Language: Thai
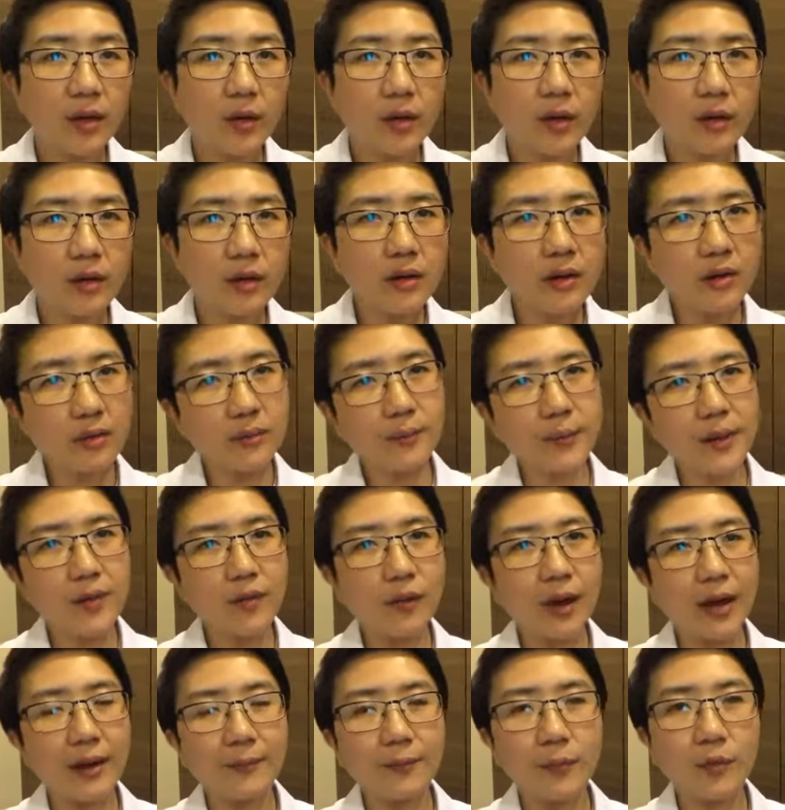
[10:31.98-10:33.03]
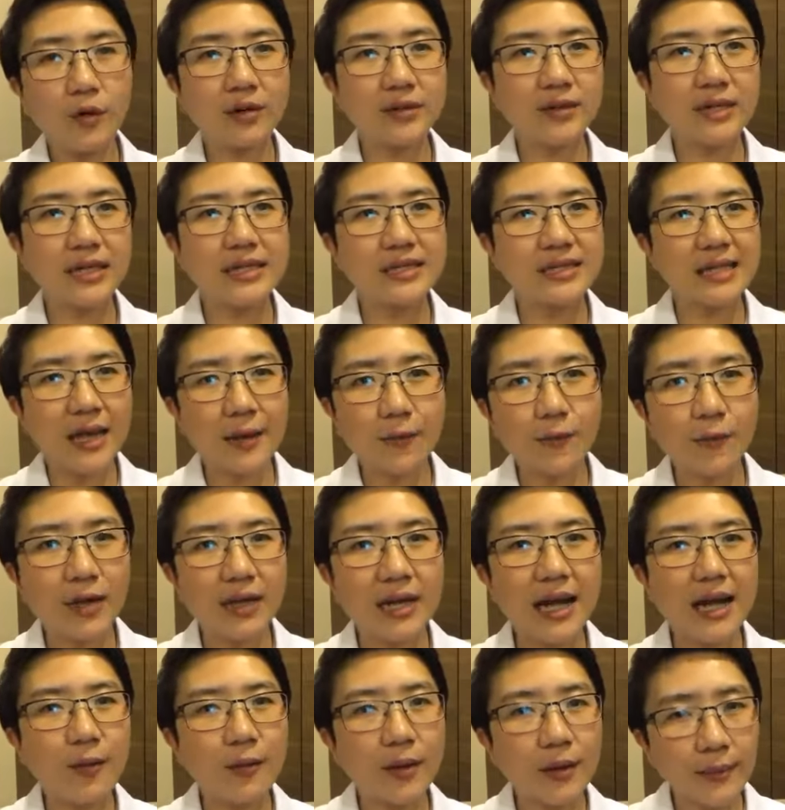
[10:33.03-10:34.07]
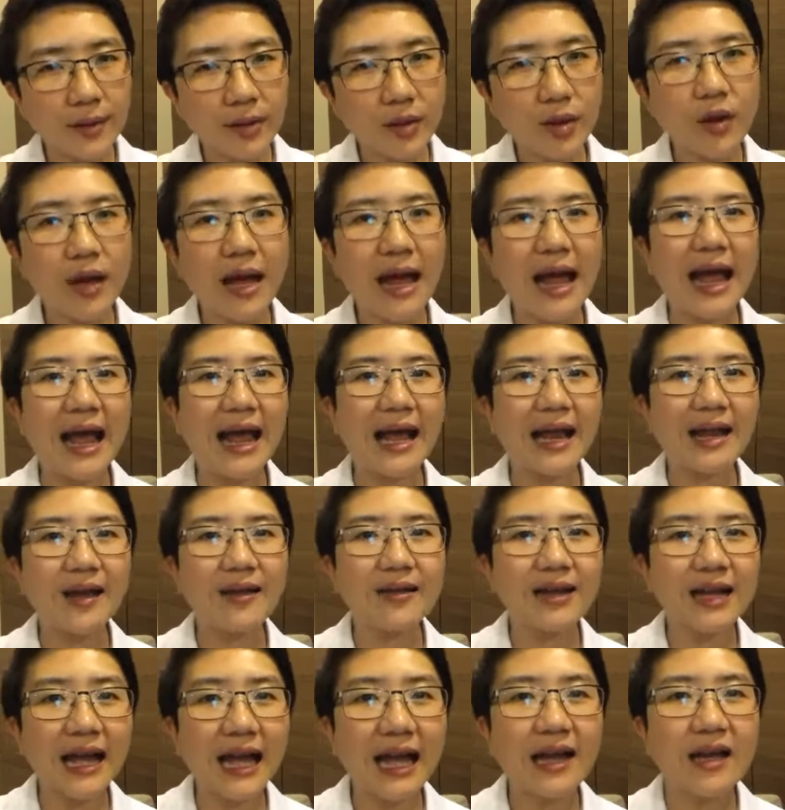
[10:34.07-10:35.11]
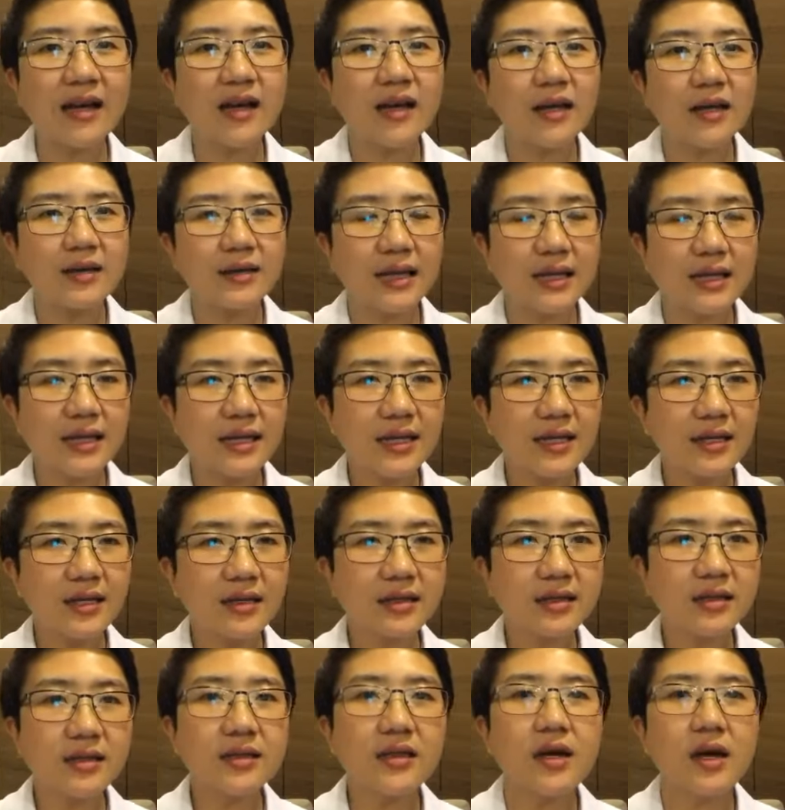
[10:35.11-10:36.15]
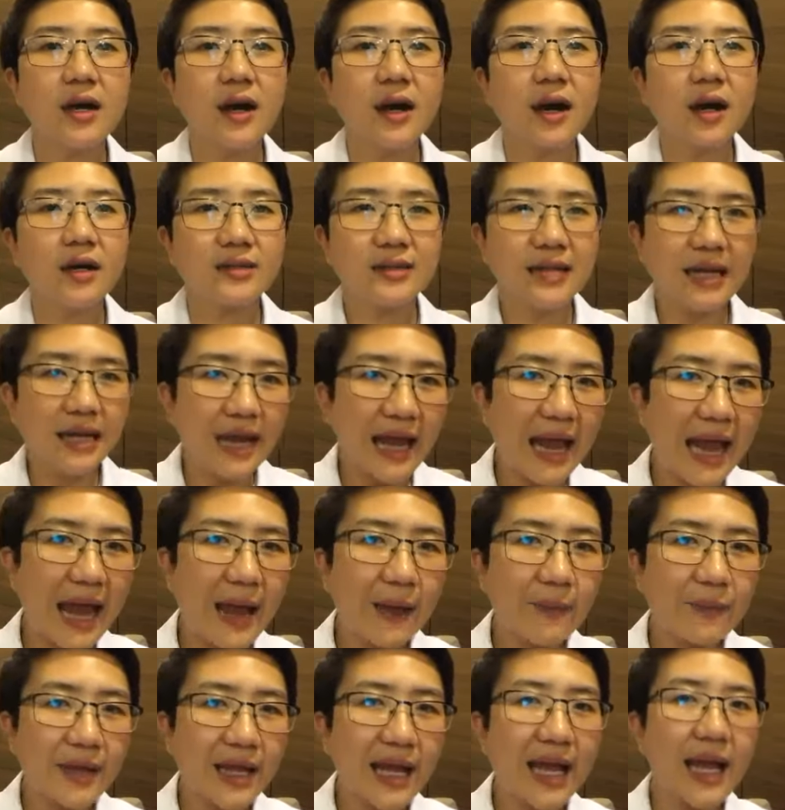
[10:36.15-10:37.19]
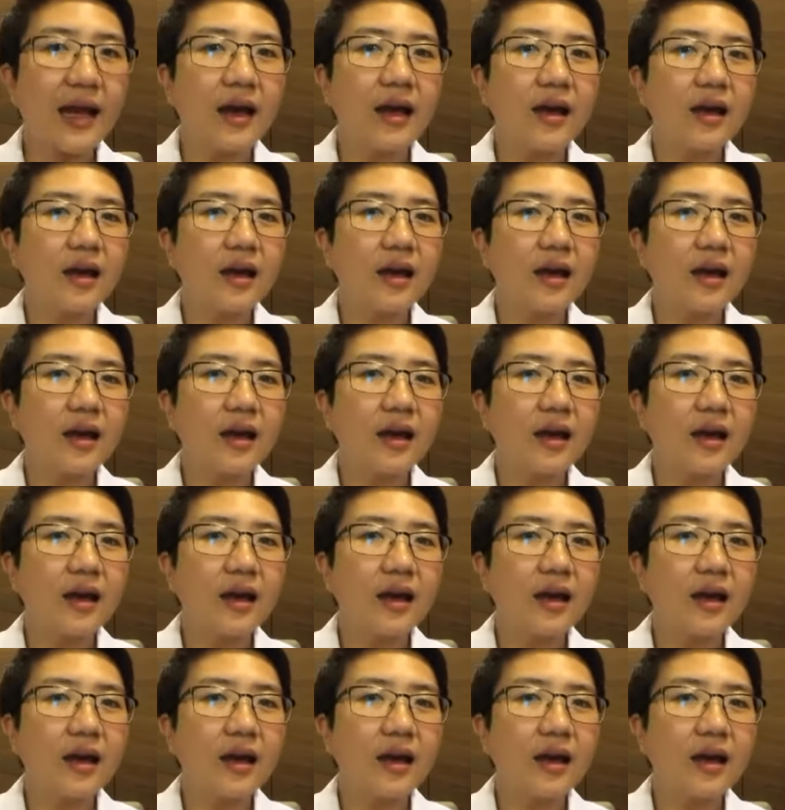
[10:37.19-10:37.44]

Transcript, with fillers: เออเป็นหวัดปกติ3วัน 5 วันมันต้องหายแล้วนะคะ แต่นี่คือเสียงแหบเนี่ย